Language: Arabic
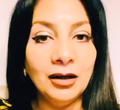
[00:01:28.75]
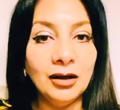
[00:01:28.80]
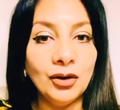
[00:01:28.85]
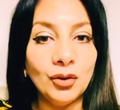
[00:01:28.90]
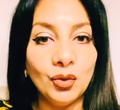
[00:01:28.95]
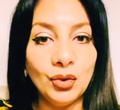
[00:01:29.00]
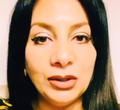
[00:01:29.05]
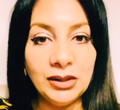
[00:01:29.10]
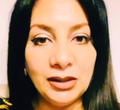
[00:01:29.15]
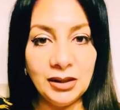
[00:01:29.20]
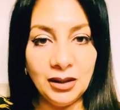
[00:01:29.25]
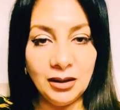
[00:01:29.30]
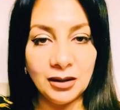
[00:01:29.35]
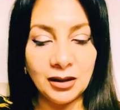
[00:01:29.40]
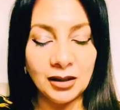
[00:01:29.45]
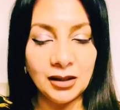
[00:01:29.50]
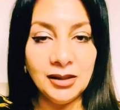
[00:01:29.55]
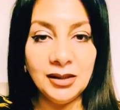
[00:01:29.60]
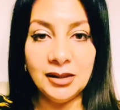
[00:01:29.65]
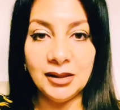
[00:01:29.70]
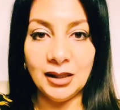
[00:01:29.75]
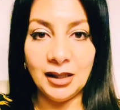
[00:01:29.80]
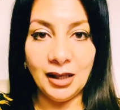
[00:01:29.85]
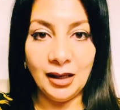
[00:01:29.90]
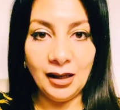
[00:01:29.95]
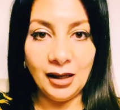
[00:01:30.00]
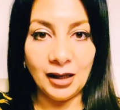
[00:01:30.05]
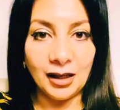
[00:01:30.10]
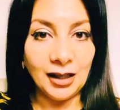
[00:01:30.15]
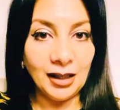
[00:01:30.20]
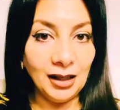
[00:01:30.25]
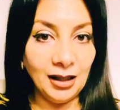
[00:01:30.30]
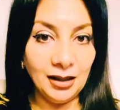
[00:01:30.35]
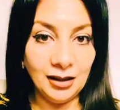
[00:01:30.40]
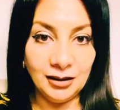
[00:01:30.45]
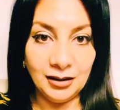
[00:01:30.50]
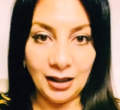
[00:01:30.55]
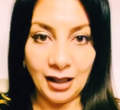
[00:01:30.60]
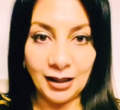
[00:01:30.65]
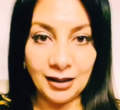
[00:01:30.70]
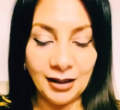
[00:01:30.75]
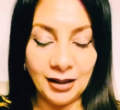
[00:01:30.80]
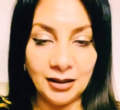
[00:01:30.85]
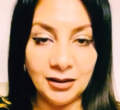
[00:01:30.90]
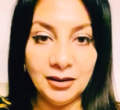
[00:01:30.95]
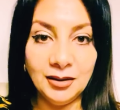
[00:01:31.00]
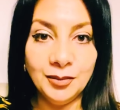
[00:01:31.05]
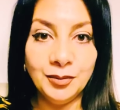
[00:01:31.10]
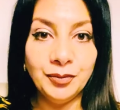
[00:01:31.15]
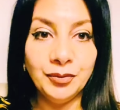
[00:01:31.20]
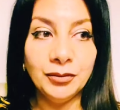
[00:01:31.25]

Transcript: وزير السياحة خالد عنيني